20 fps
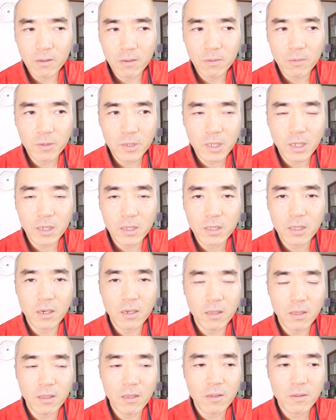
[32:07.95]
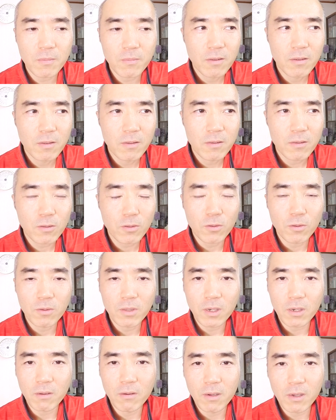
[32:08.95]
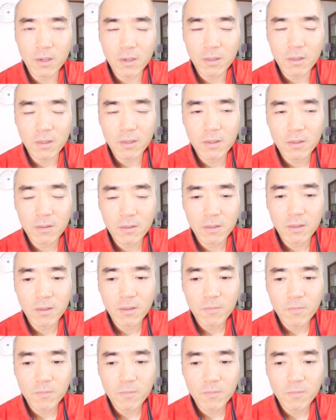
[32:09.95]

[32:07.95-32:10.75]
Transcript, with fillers: うん、もしかしたらねちょっとどうなるか分かんないですね